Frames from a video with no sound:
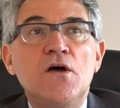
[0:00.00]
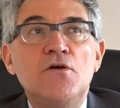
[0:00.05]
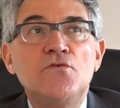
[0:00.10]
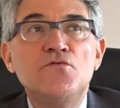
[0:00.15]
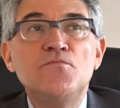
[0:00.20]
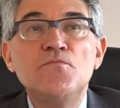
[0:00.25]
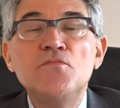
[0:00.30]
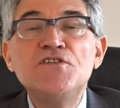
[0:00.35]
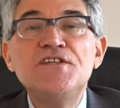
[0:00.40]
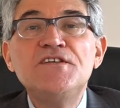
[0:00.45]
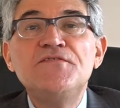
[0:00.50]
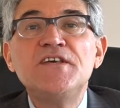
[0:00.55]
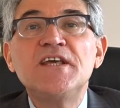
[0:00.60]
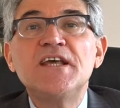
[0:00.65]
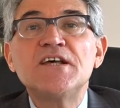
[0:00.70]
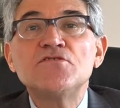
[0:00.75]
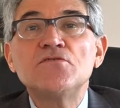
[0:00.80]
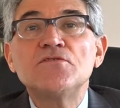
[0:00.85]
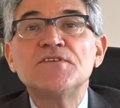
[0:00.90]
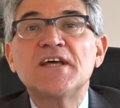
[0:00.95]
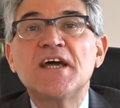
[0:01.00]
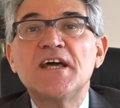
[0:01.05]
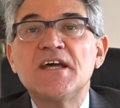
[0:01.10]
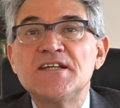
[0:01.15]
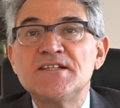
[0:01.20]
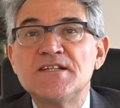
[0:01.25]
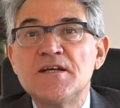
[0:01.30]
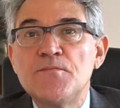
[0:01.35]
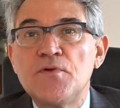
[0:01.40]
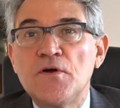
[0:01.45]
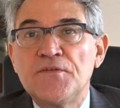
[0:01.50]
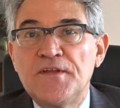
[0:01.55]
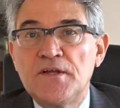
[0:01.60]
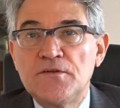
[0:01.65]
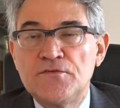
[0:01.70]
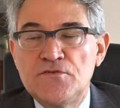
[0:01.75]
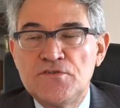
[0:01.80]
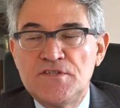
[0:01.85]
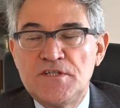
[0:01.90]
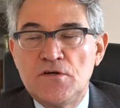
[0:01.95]
une modification très
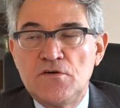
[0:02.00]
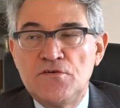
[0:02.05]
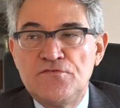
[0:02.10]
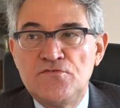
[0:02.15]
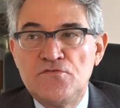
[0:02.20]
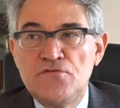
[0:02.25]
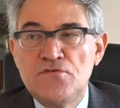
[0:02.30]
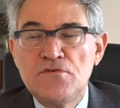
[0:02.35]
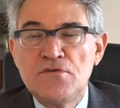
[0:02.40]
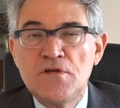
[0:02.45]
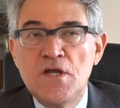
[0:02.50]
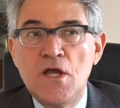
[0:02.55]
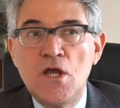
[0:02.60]
importante de ses revenus